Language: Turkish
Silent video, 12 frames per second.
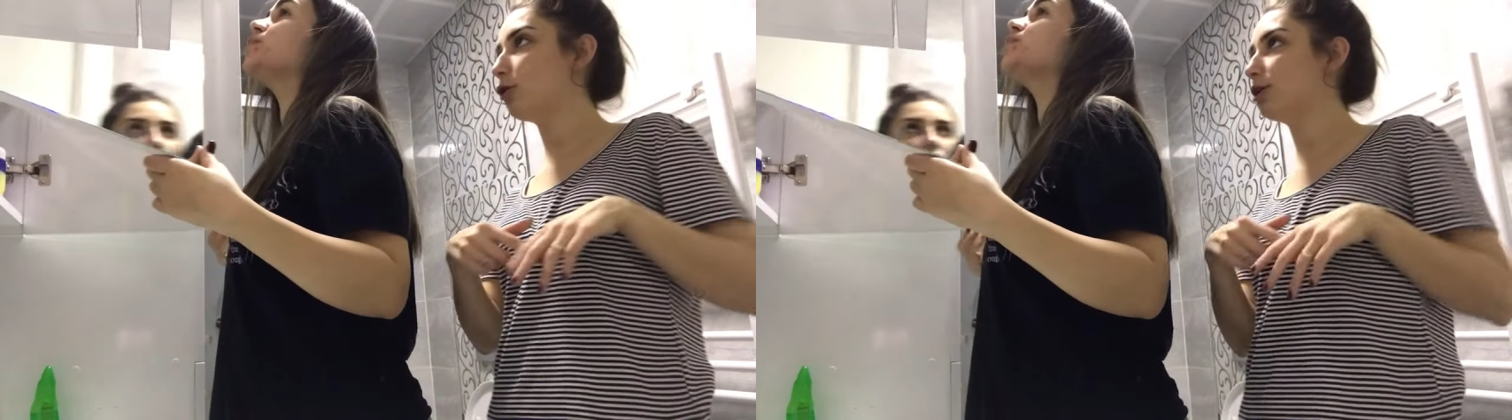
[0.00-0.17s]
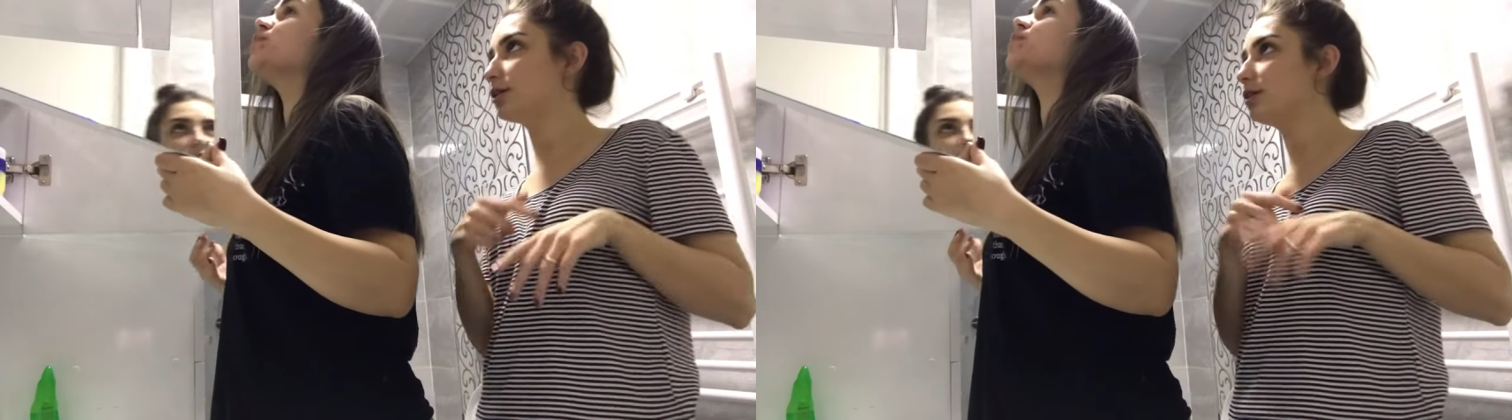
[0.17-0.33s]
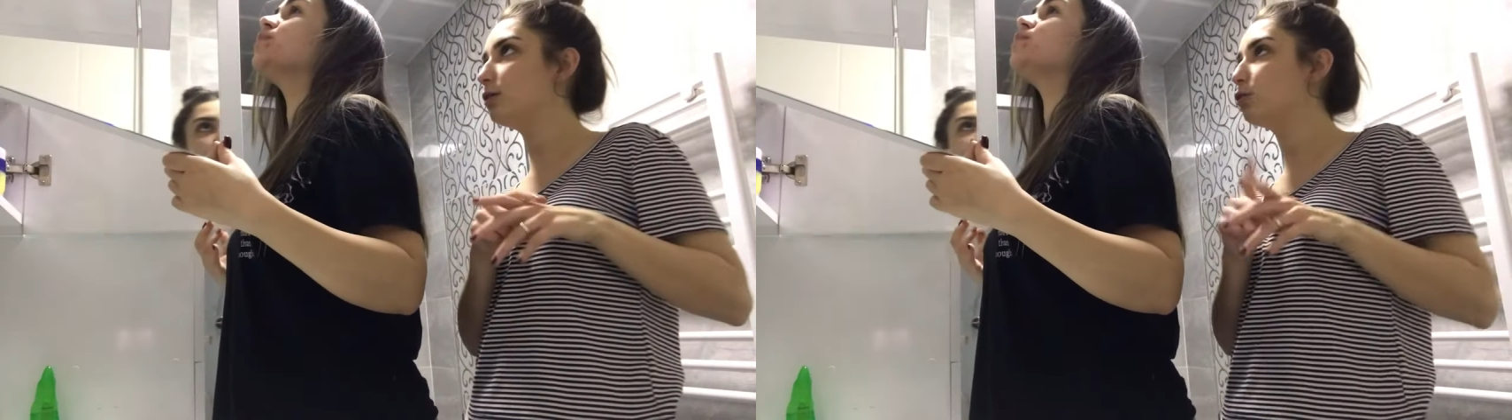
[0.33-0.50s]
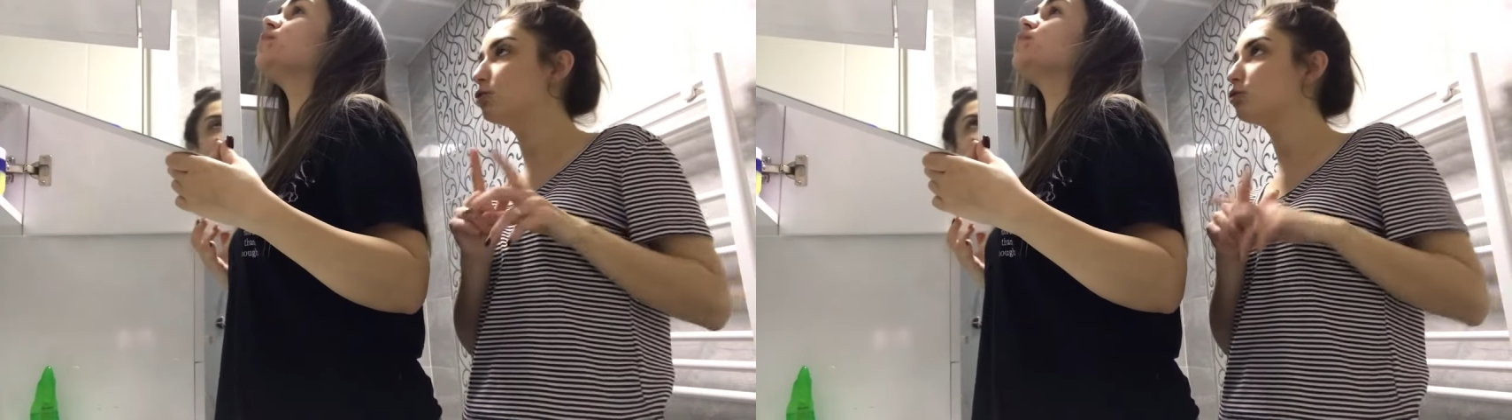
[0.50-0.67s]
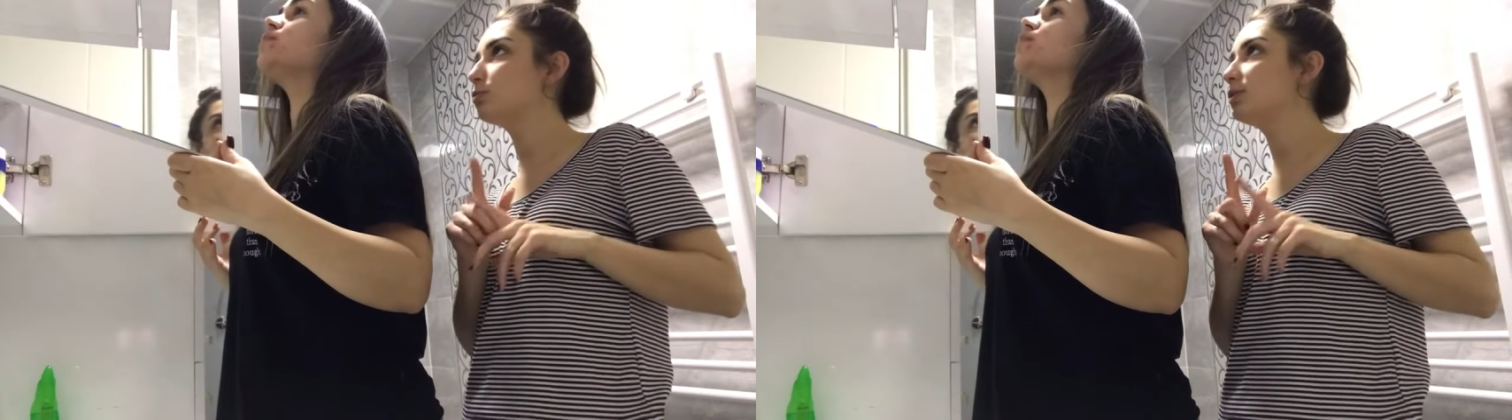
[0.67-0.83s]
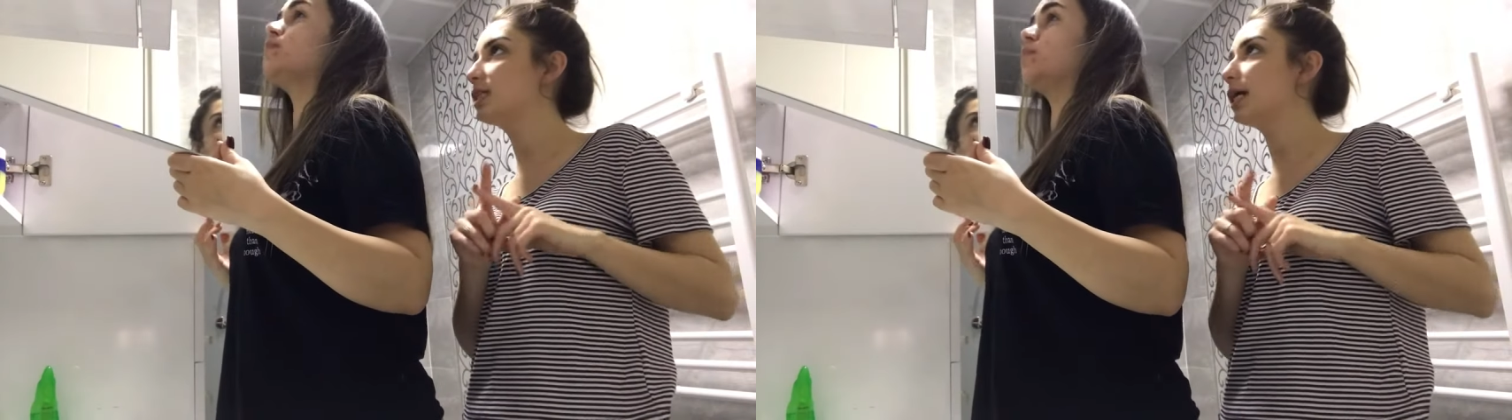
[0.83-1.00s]
bu arada.
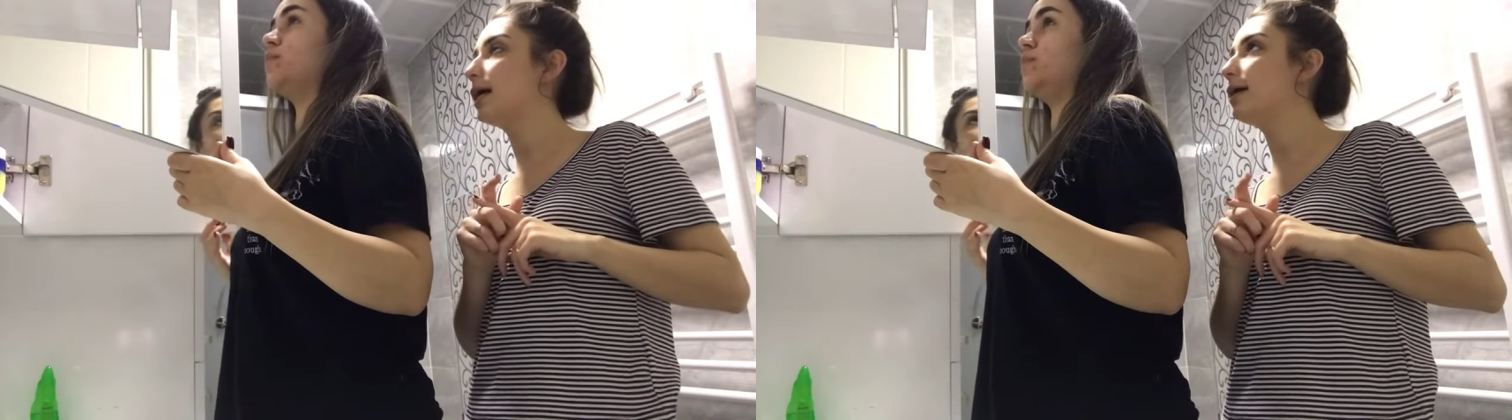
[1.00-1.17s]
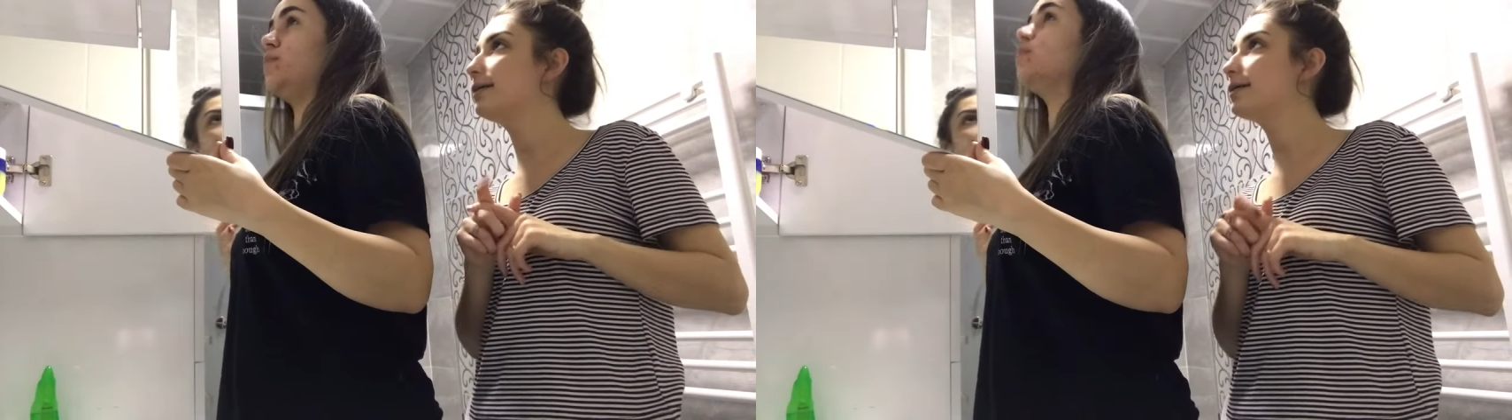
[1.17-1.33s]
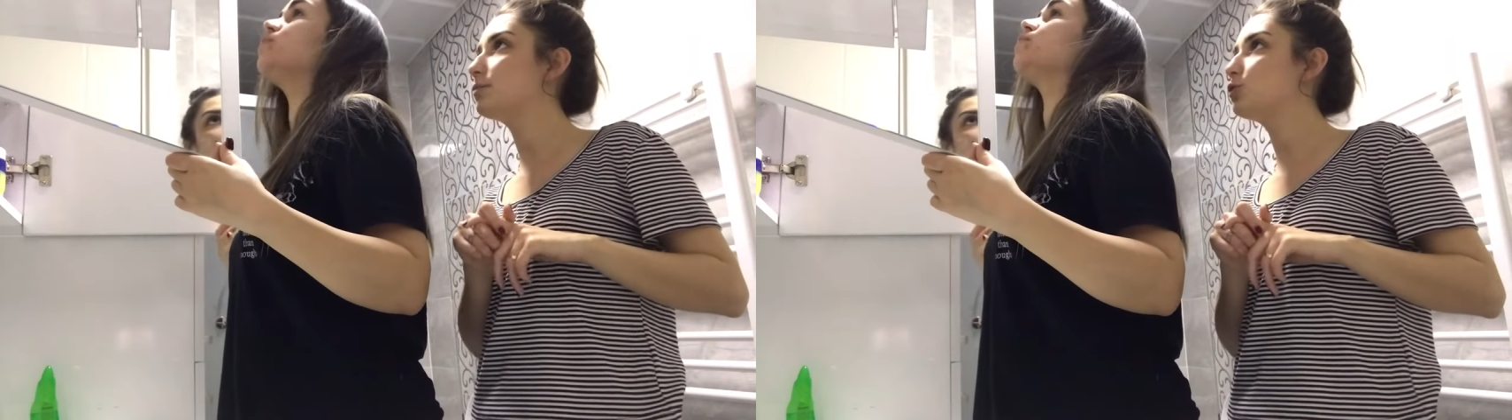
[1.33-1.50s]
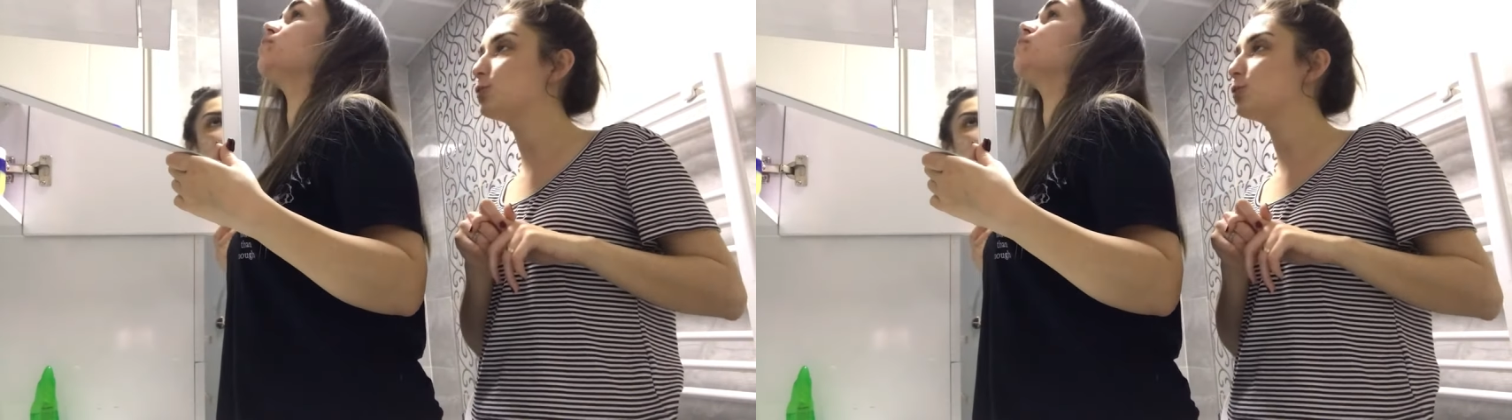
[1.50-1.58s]
Onu biz ayarlayalım